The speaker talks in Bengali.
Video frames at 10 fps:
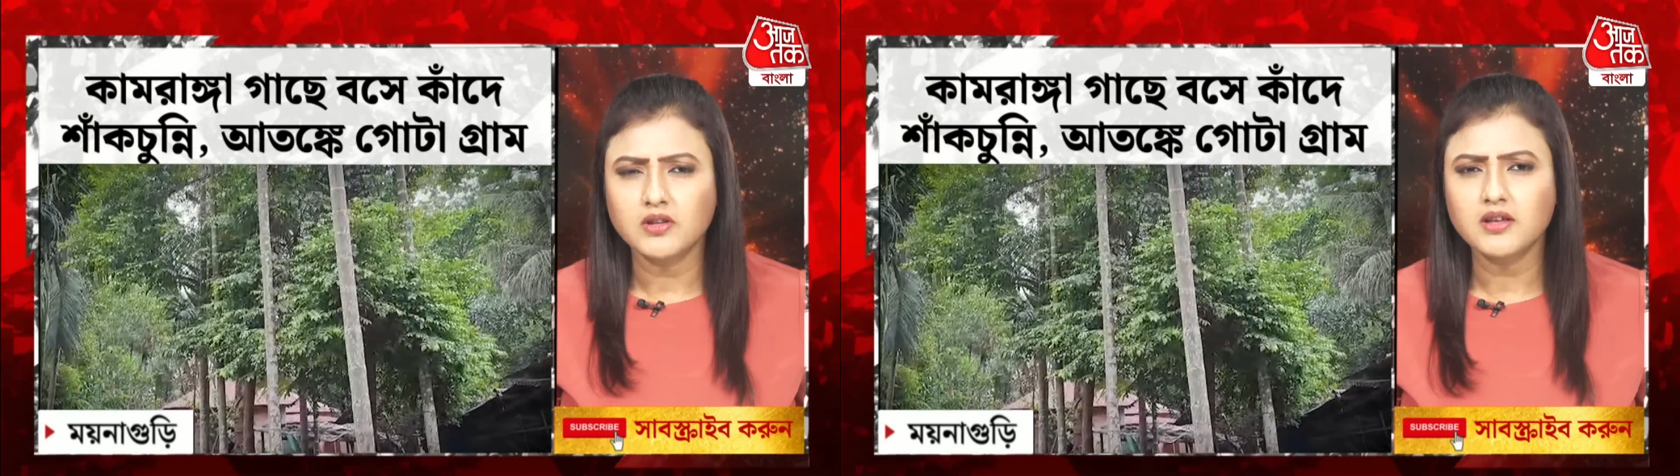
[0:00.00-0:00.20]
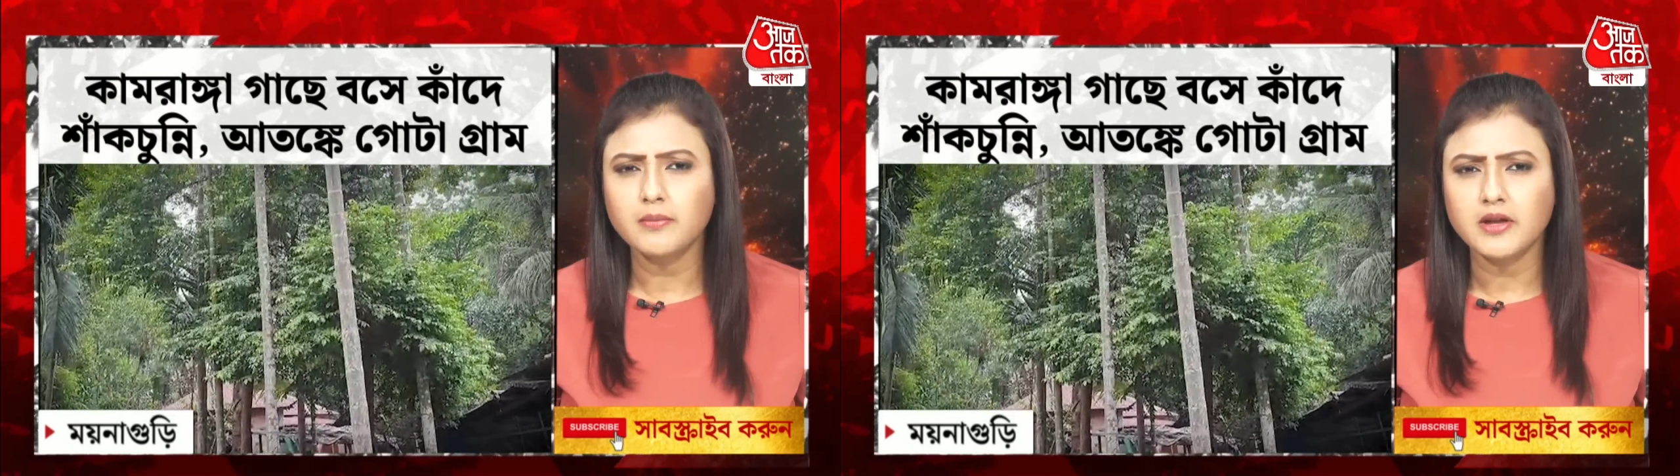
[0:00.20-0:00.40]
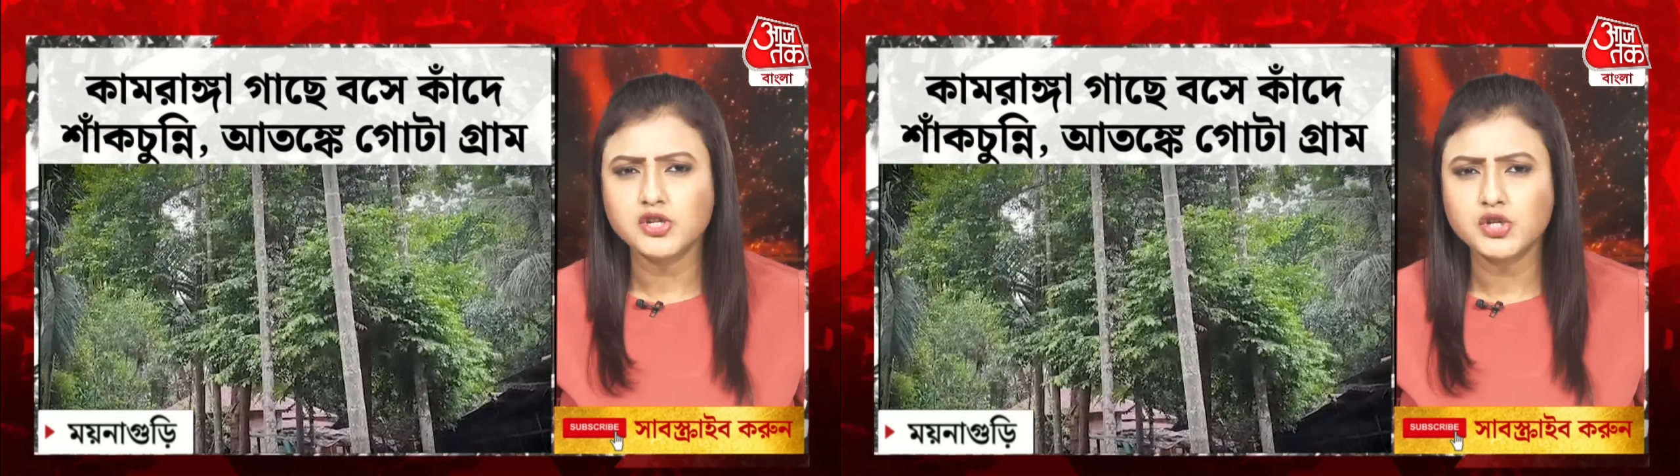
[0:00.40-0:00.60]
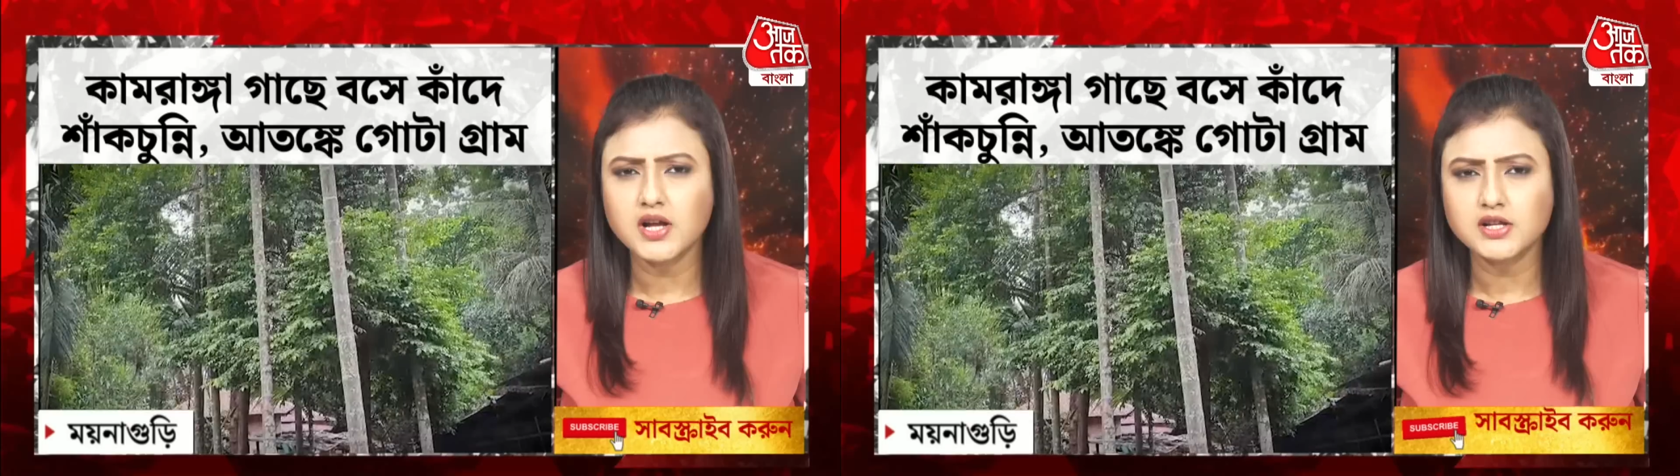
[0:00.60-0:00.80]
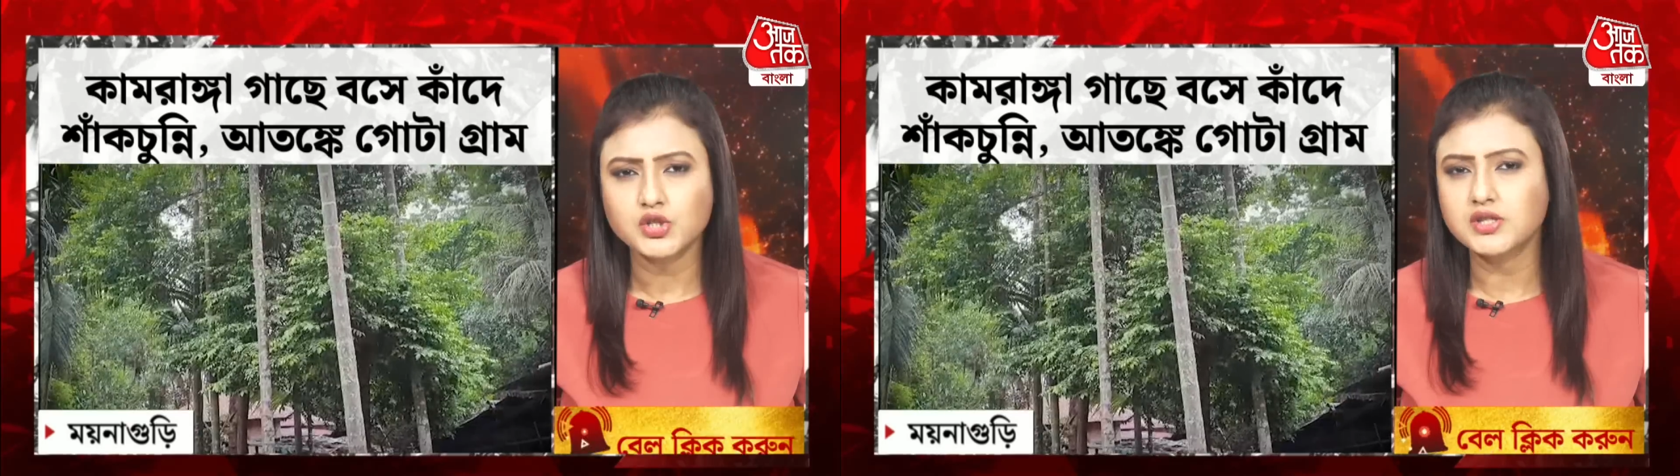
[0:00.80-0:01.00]
থেকে ভেসে
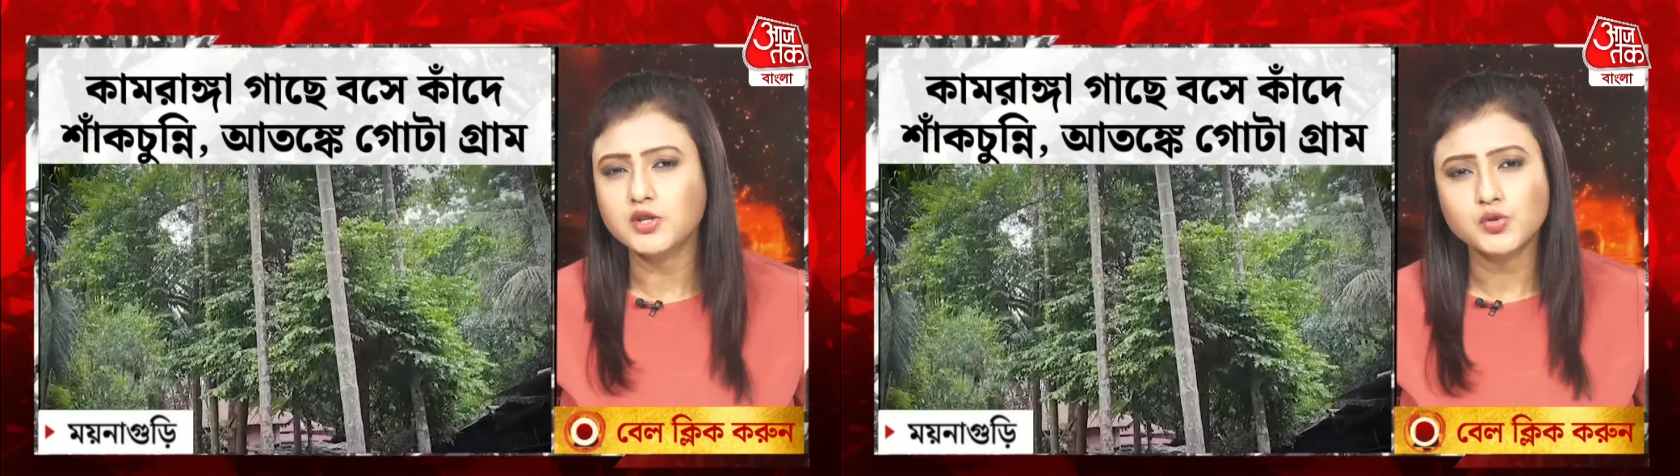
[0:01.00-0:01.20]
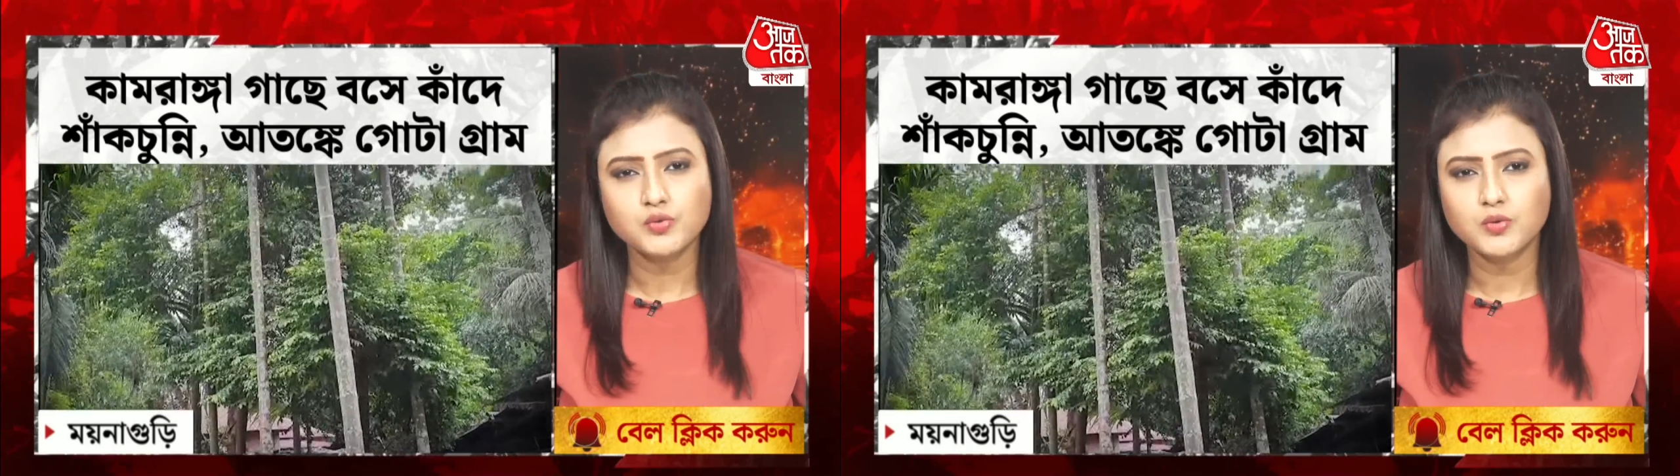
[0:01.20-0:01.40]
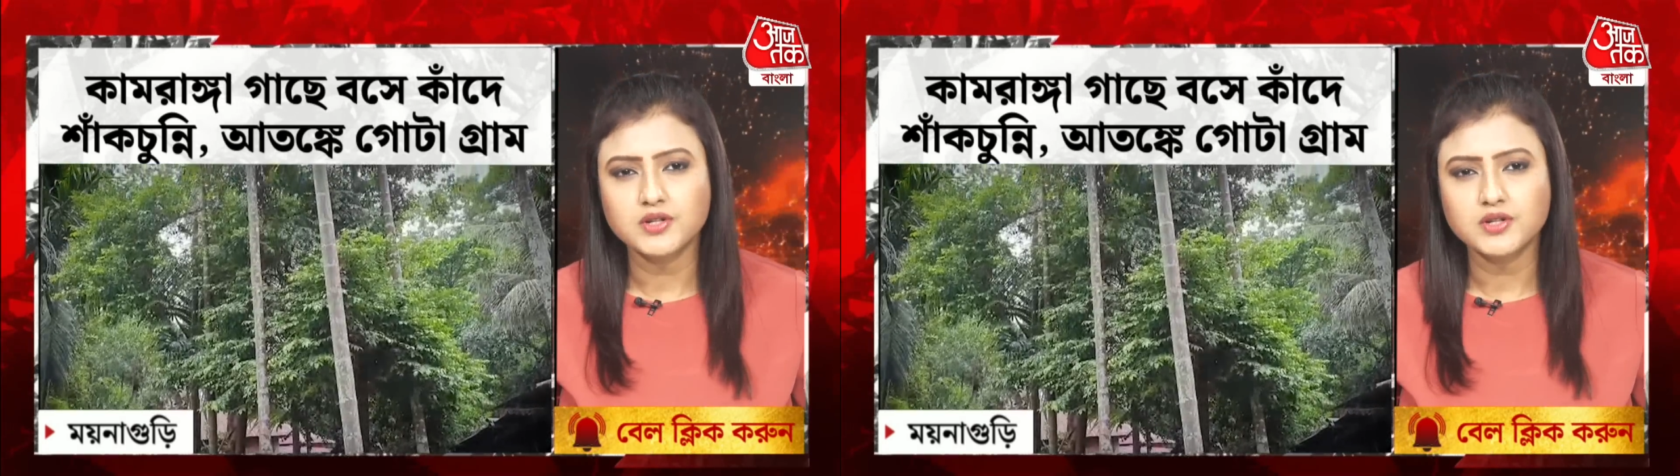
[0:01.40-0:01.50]
আসতে শুরু